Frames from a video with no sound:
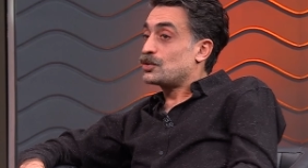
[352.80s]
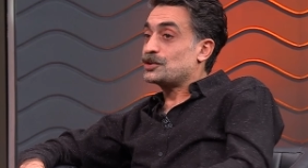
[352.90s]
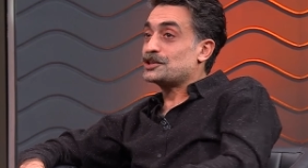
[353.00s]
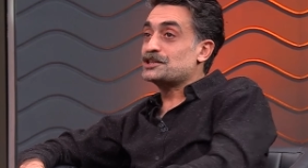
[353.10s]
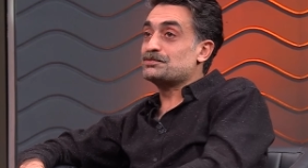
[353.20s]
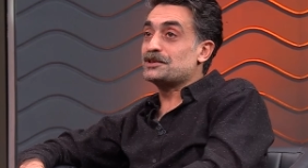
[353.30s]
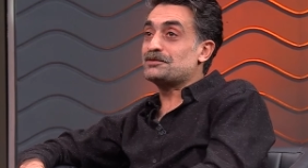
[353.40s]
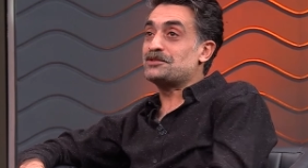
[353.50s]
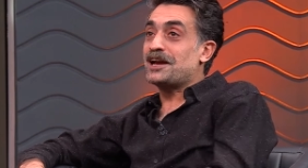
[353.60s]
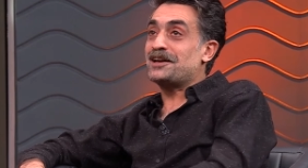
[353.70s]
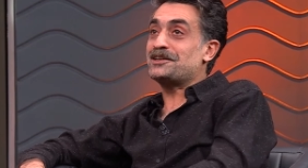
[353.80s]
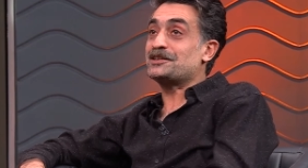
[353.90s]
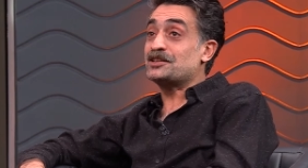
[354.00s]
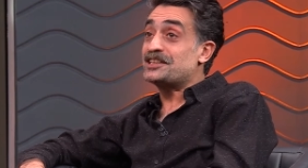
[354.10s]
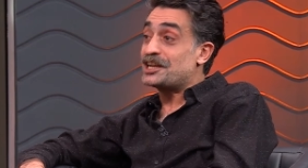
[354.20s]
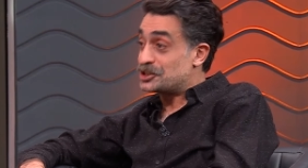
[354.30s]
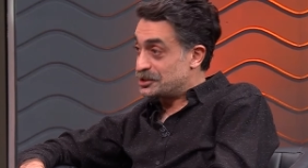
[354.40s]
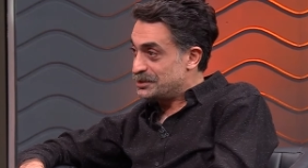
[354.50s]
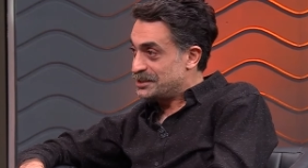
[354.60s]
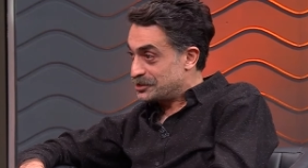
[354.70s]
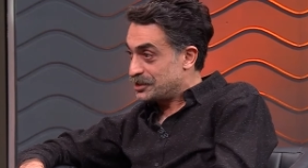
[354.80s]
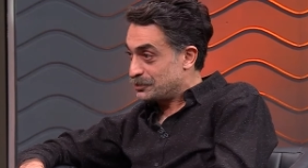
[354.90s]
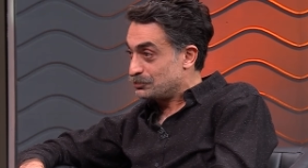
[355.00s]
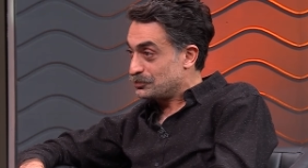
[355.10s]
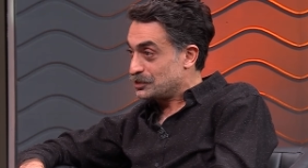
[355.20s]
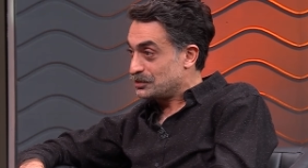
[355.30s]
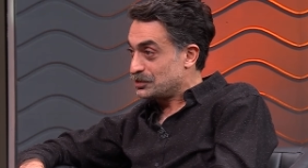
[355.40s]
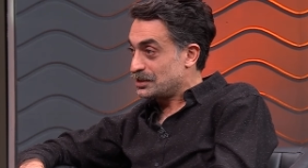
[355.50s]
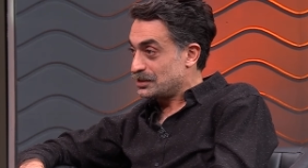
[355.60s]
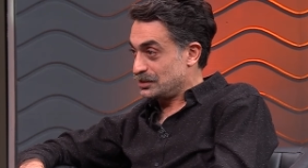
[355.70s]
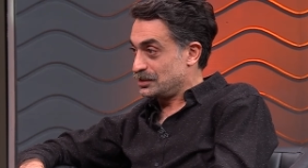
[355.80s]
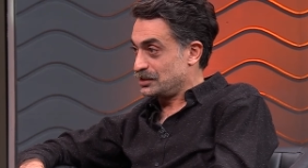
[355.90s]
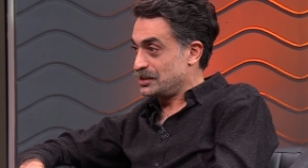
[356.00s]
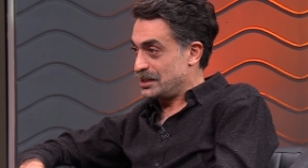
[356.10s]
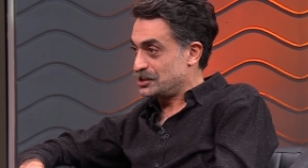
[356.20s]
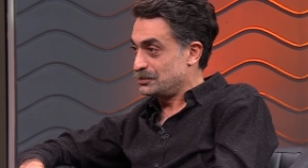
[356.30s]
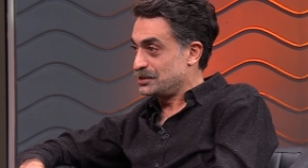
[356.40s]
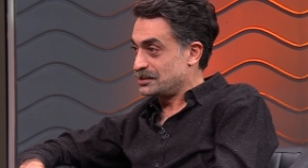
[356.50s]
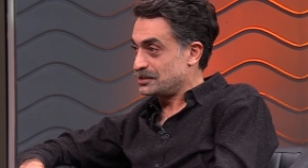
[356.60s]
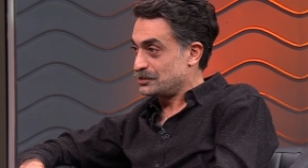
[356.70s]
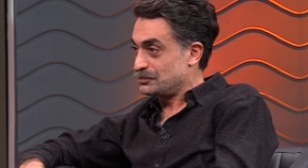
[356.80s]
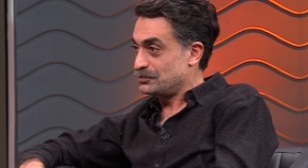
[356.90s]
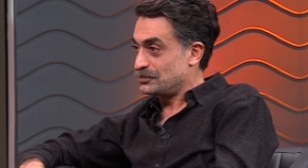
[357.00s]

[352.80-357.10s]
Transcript: İsmi yani dirençli bir insanım. Ee, dirençli bir insanım.